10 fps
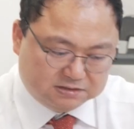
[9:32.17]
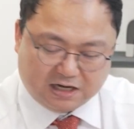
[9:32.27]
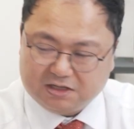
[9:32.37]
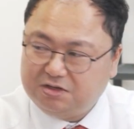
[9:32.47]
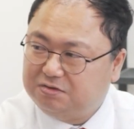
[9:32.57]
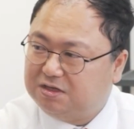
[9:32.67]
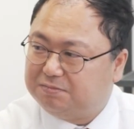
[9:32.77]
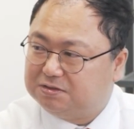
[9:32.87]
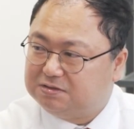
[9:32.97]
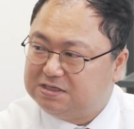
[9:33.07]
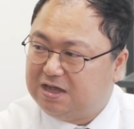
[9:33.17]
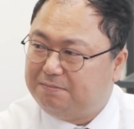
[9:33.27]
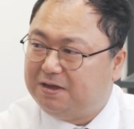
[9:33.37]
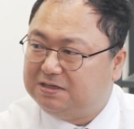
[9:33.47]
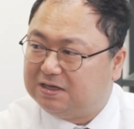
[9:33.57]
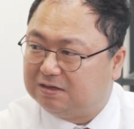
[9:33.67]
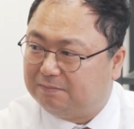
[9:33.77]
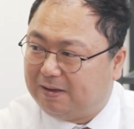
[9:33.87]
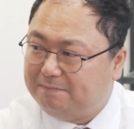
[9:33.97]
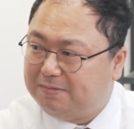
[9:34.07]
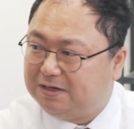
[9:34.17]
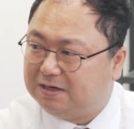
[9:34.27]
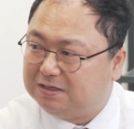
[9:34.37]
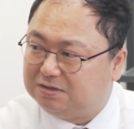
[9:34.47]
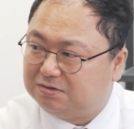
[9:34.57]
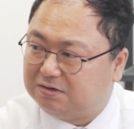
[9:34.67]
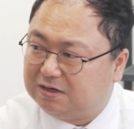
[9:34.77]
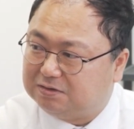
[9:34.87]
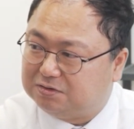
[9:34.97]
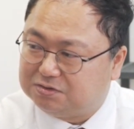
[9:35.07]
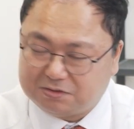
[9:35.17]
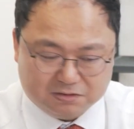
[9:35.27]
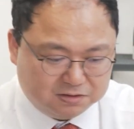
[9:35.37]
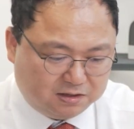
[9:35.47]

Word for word: 작년 대비해서 3배 이상 판매량이 음. 늘어나는 거죠.